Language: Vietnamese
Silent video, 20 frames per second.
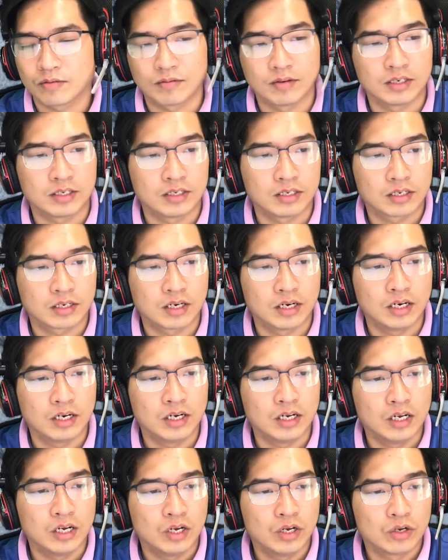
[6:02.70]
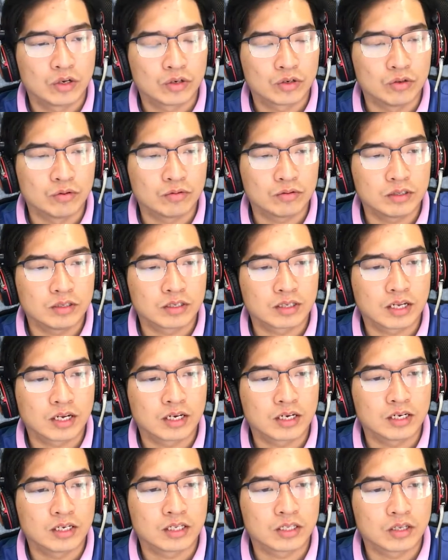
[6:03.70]
là vì ông Pi tuy giàu
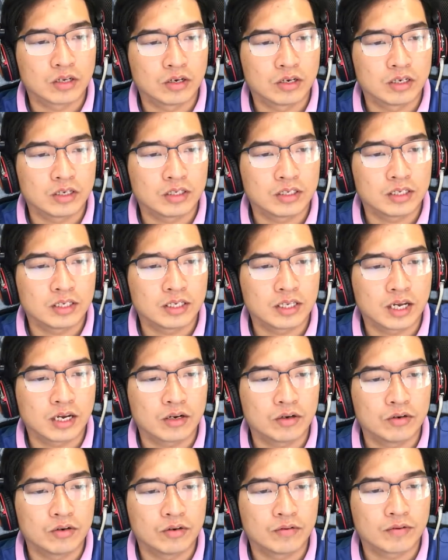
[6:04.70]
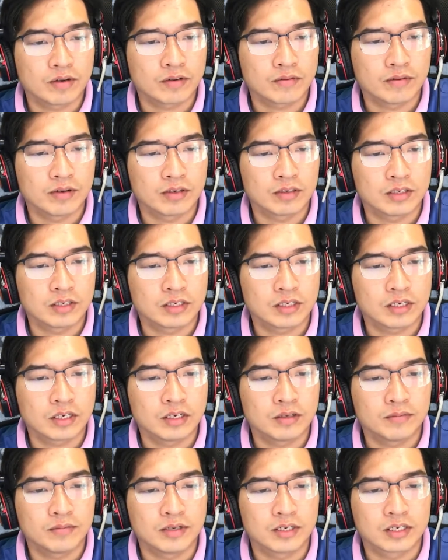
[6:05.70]
có nhưng cực kỳ yêu vợ.
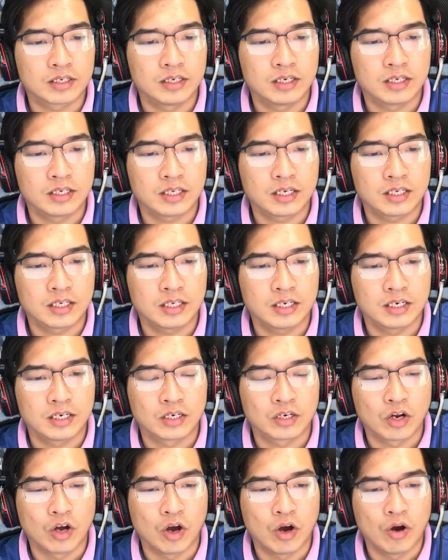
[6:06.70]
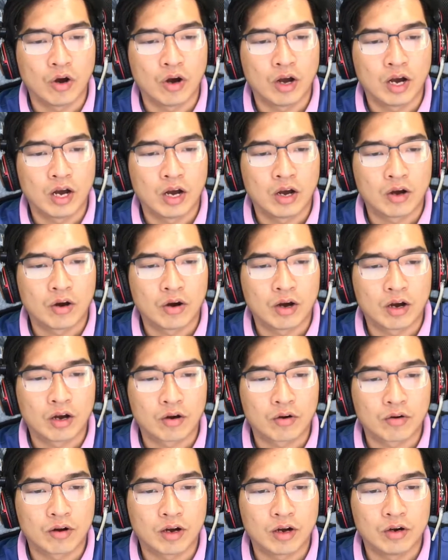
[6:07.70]
Chẳng hiểu tại sao chỉ sau một
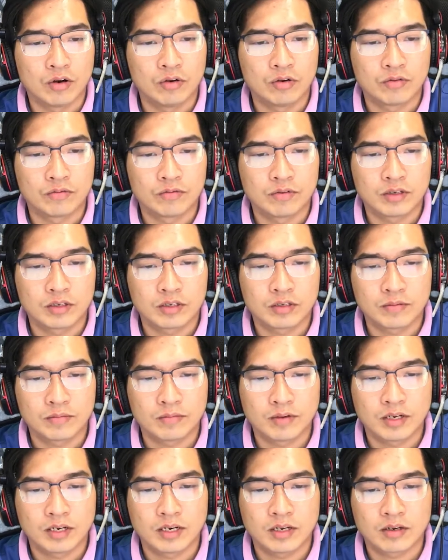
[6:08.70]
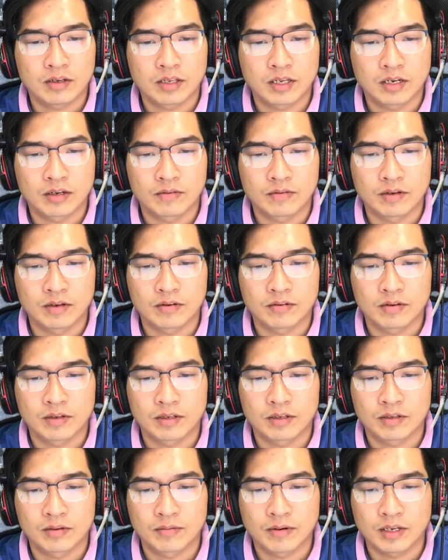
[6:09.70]
lần chạy hàng sang tỉnh khác, khi
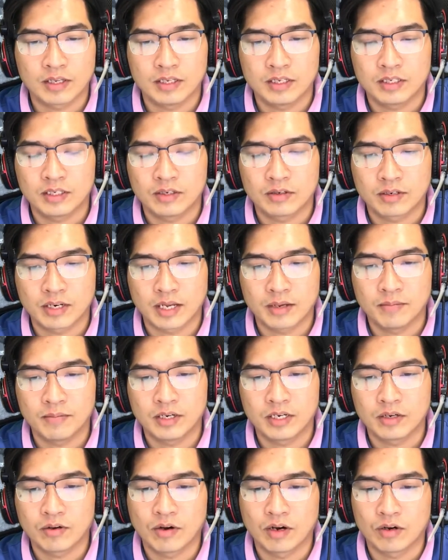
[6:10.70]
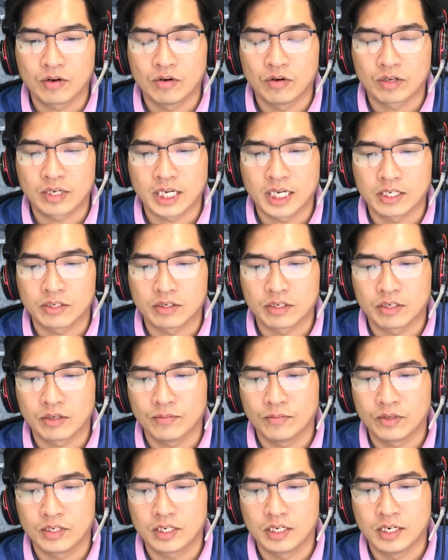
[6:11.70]
về lại dắt theo cô gái này.
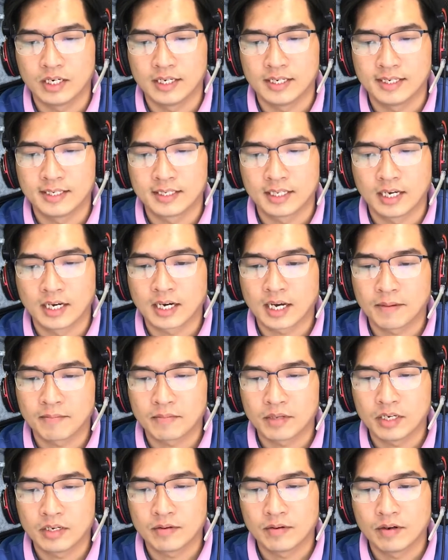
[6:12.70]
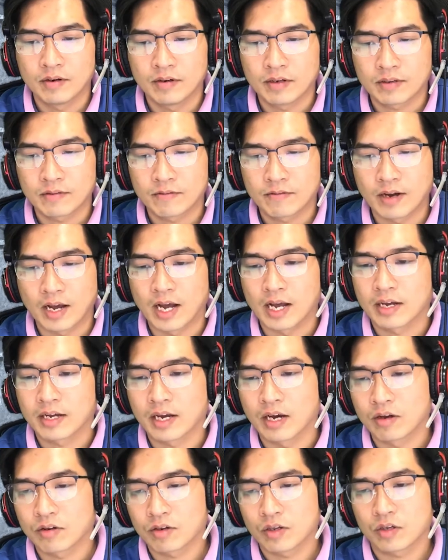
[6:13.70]
Diệu trở thành vợ bé của ông
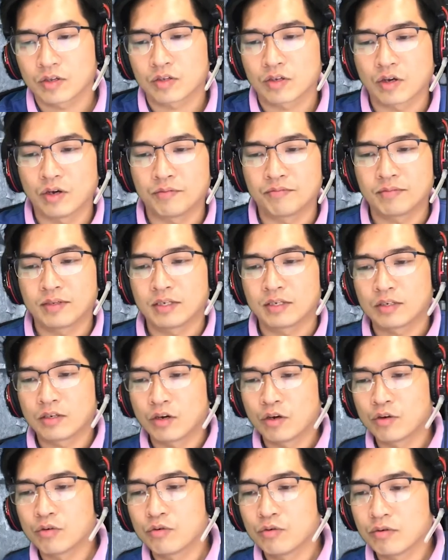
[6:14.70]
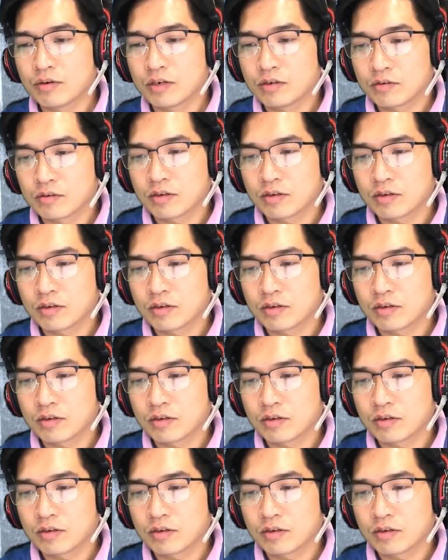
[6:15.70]
Pi cũng từ ngày đó.